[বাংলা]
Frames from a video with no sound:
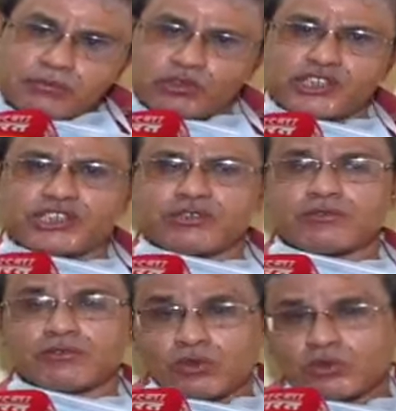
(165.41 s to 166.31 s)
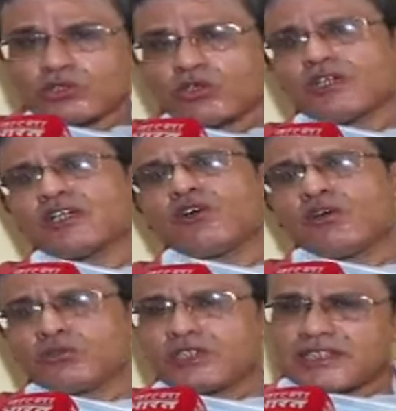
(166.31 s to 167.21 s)
প্রতিরোধ করার
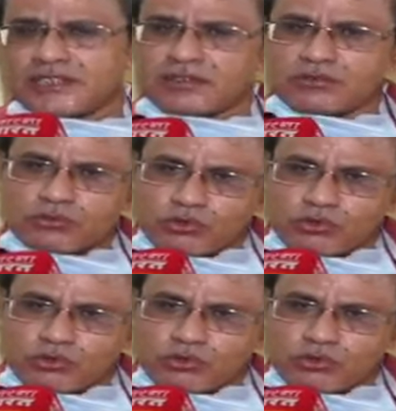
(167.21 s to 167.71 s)
ক্ষমতা তাদের